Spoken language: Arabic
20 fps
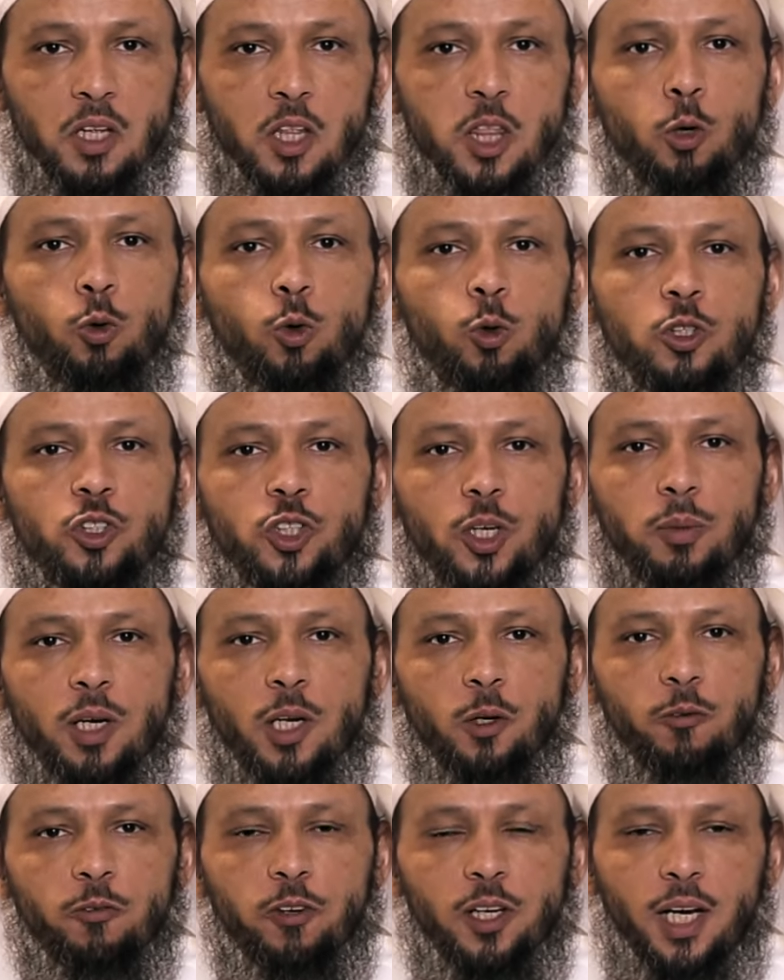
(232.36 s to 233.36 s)
ذوق
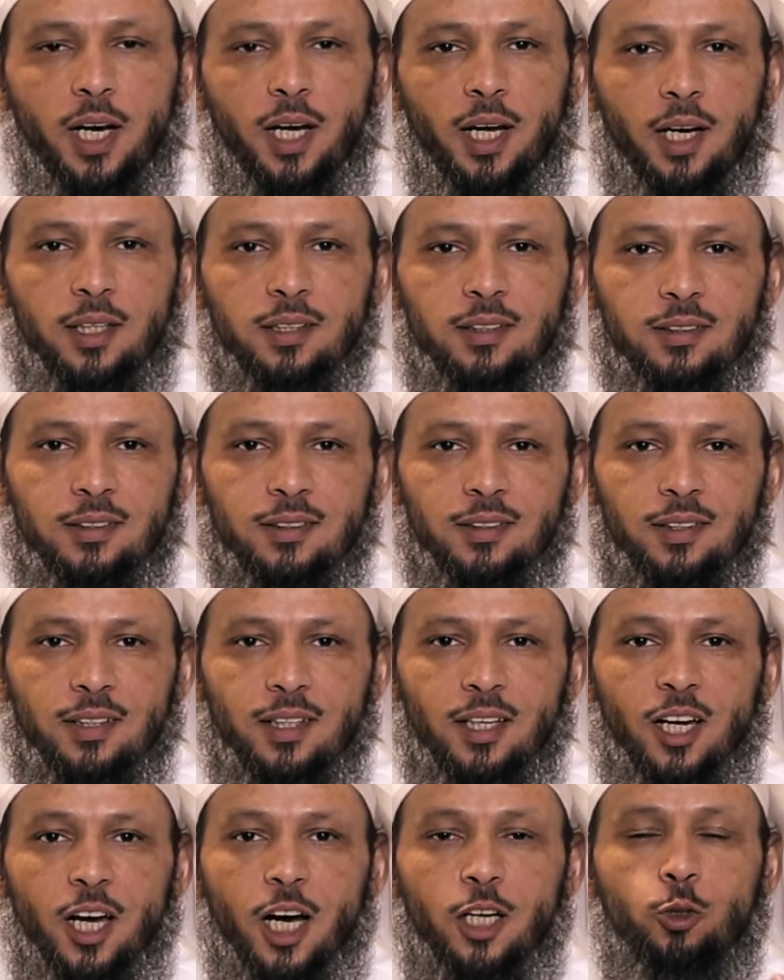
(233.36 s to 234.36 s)
جميل في الحياه
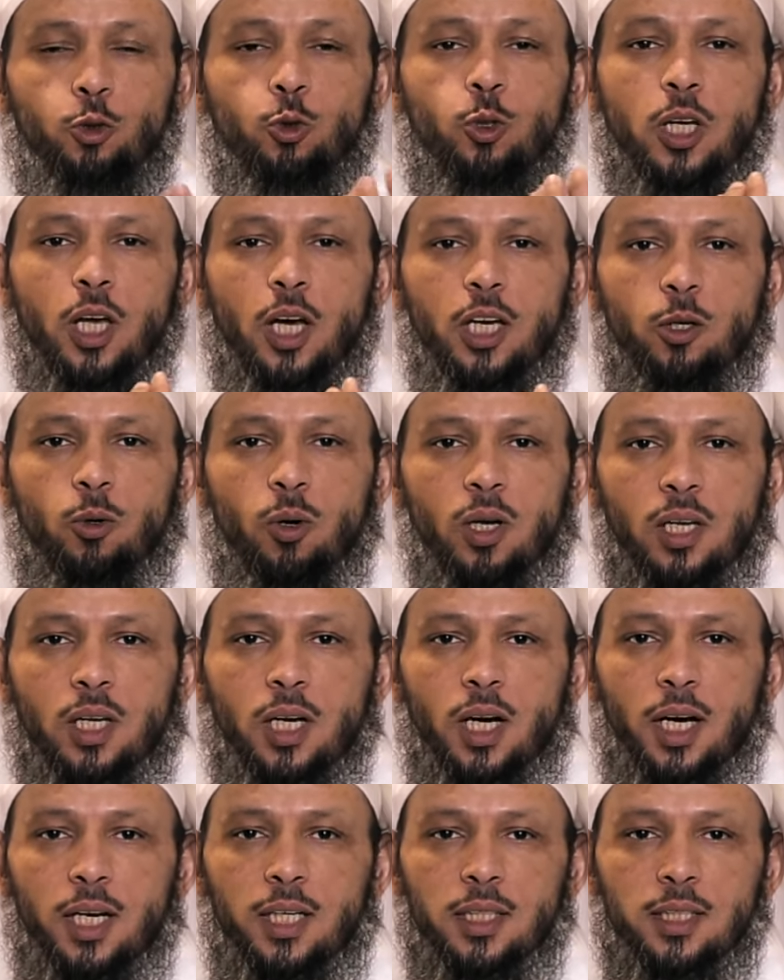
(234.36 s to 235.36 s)
ادعوك ايها
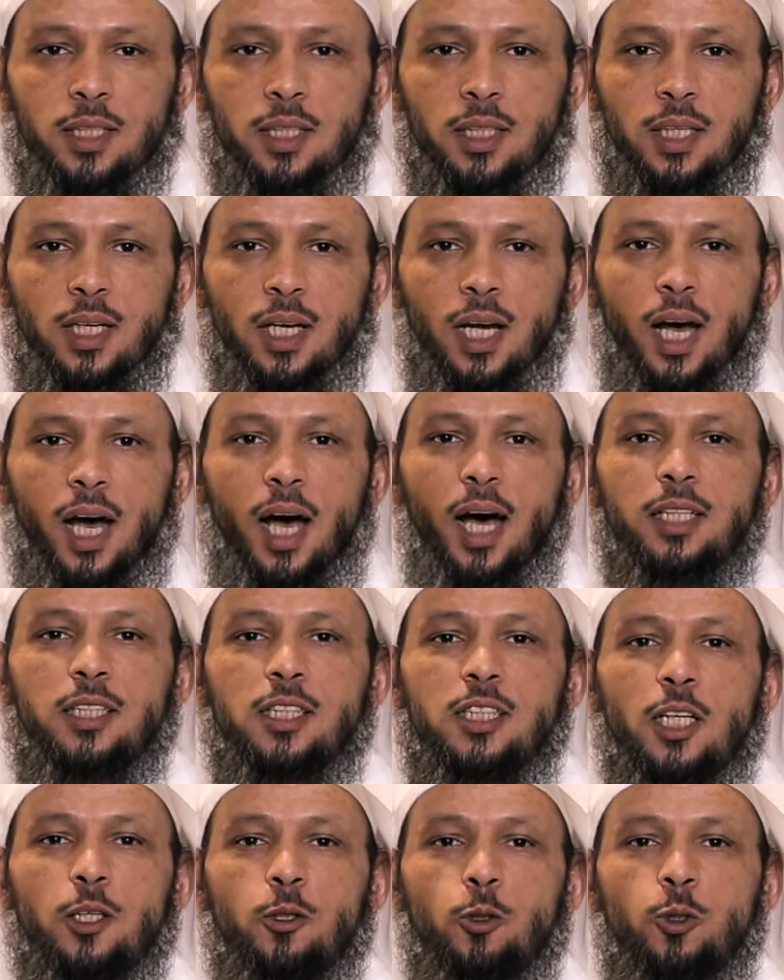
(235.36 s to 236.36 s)
القائد
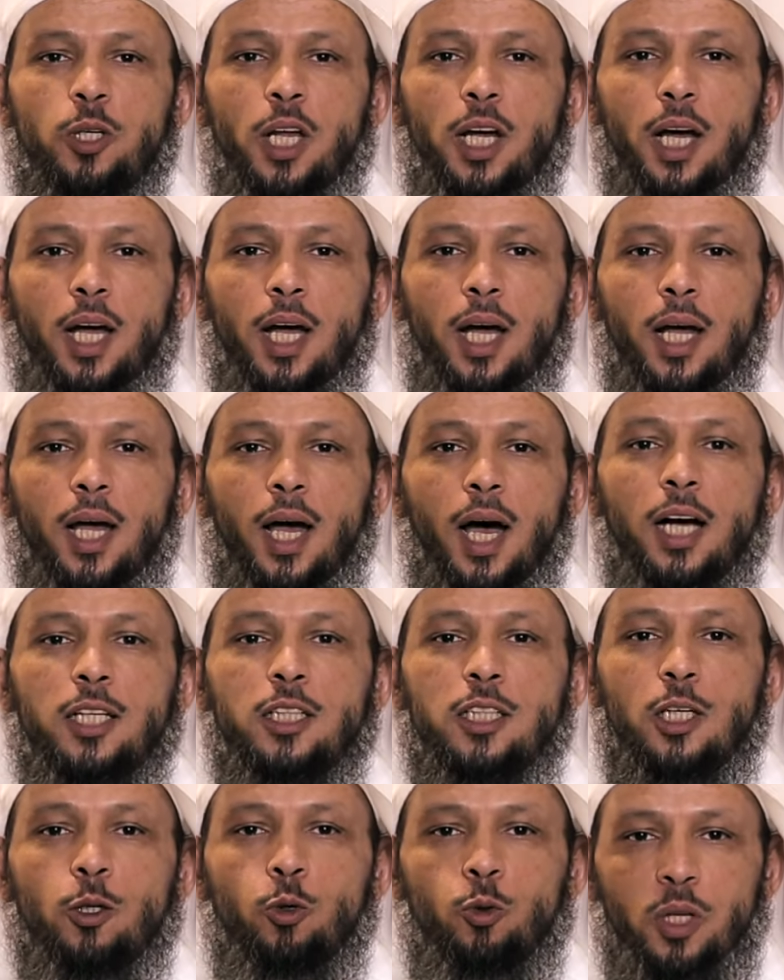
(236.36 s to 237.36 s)
ان تكون
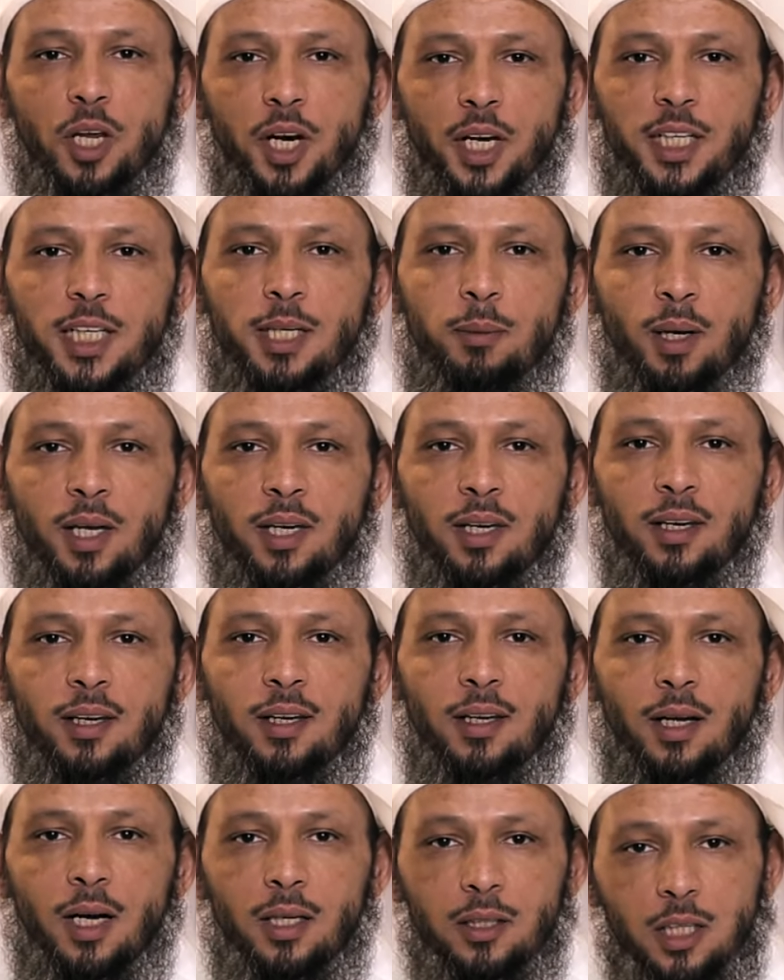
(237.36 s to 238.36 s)
ان تكون رحيما
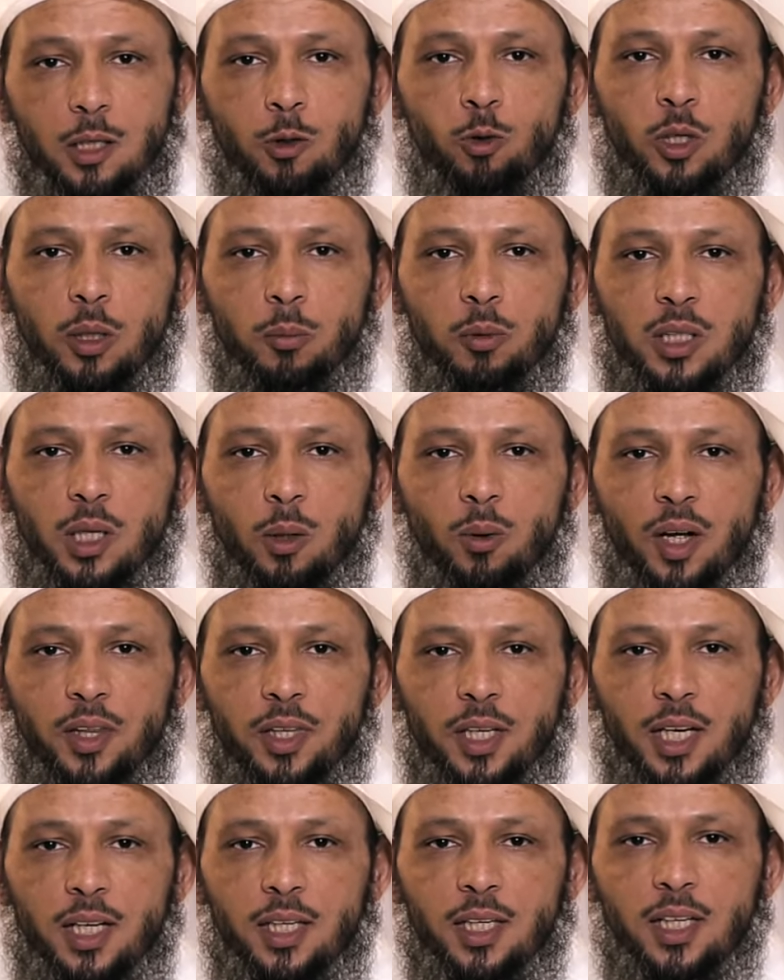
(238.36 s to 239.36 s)
ان تكون
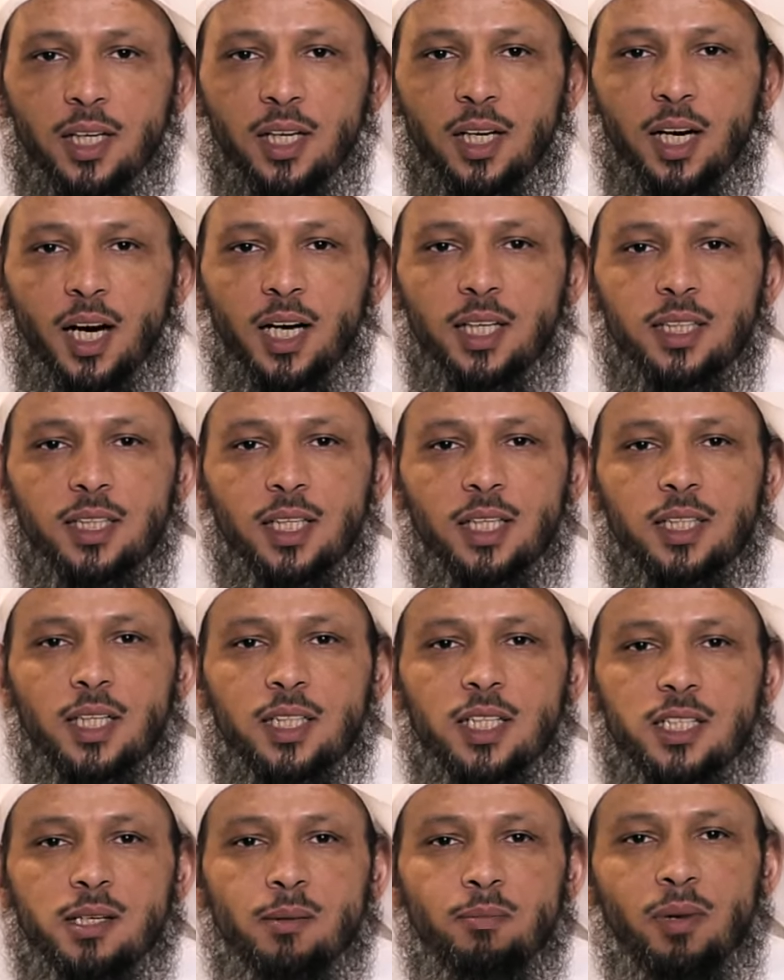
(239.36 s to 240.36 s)
متواضعا حتى
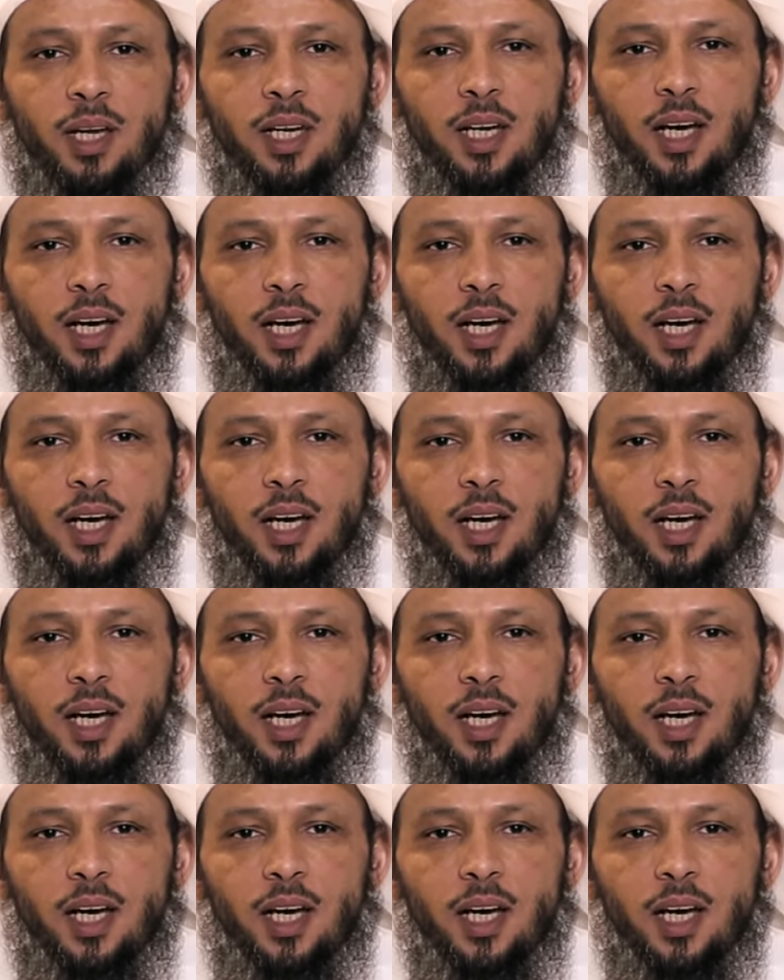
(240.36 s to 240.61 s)
تتجمل